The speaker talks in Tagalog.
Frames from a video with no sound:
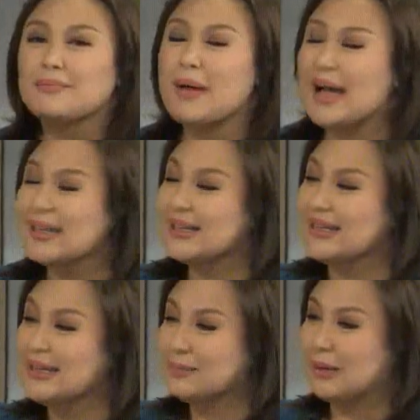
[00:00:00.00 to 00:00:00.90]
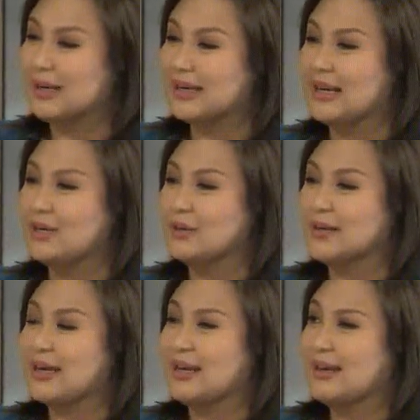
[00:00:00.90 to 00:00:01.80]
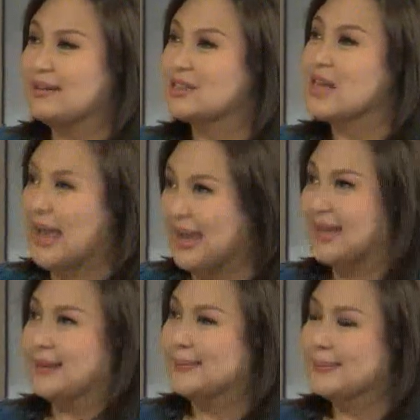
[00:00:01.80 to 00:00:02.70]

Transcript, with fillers: Bakit ka nagbalik ngayon kay Shine?